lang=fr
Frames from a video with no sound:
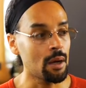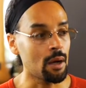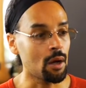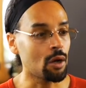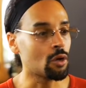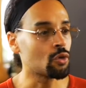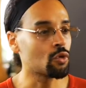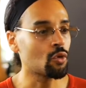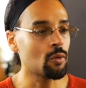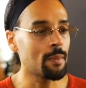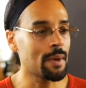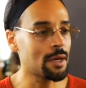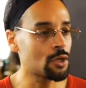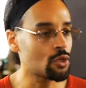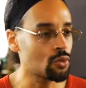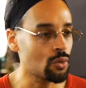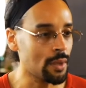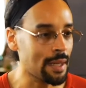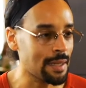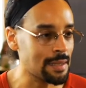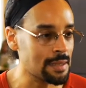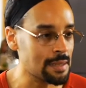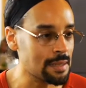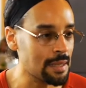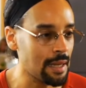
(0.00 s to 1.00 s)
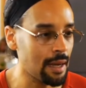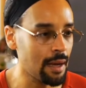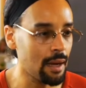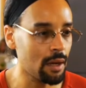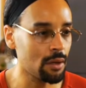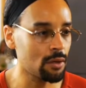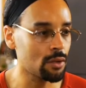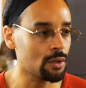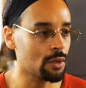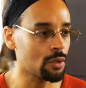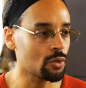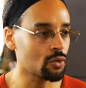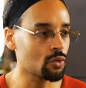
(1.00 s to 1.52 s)
rendre hommage aux castrats,
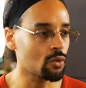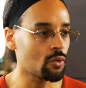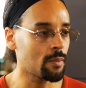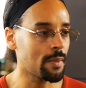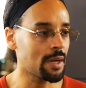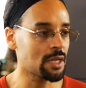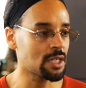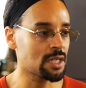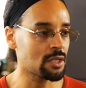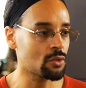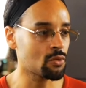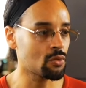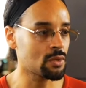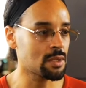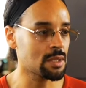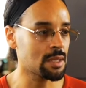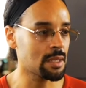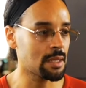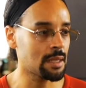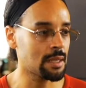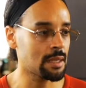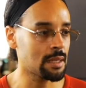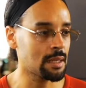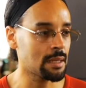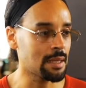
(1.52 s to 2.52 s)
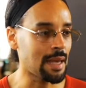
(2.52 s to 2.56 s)
rendre hommage à tous ces